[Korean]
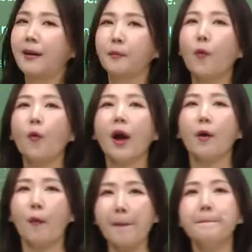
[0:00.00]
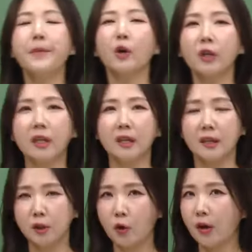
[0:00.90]
뭐가
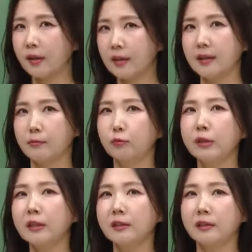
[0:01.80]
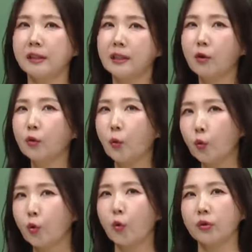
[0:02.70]
완벽히 정확히 무자르듯이 이건
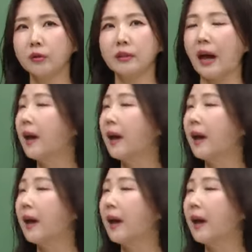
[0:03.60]
옳고 그르다